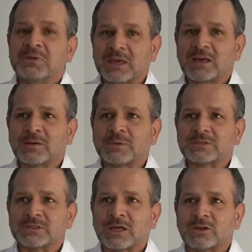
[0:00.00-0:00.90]
bien
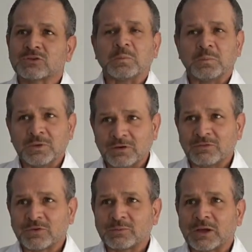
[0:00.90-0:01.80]
capacitados, bien
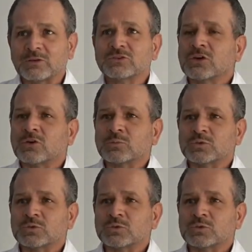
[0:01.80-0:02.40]
formados y con